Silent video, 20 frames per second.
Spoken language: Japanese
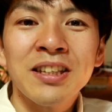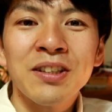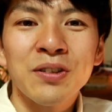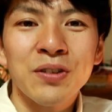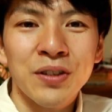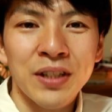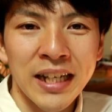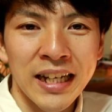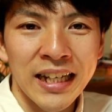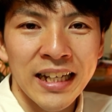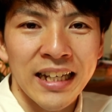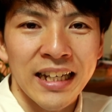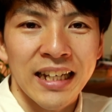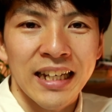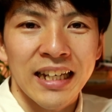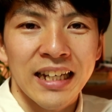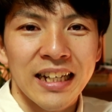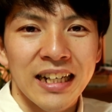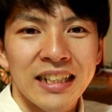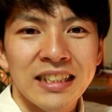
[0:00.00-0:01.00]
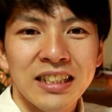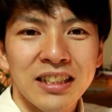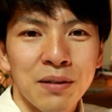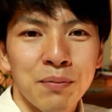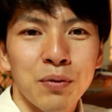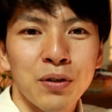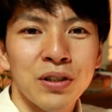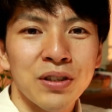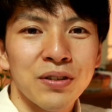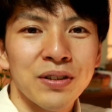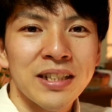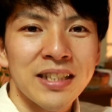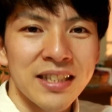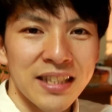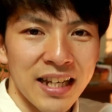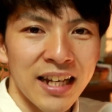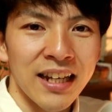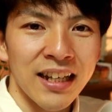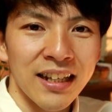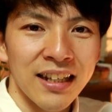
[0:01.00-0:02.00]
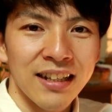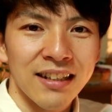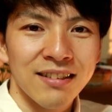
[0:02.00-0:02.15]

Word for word: というふうに感じたポイントですね。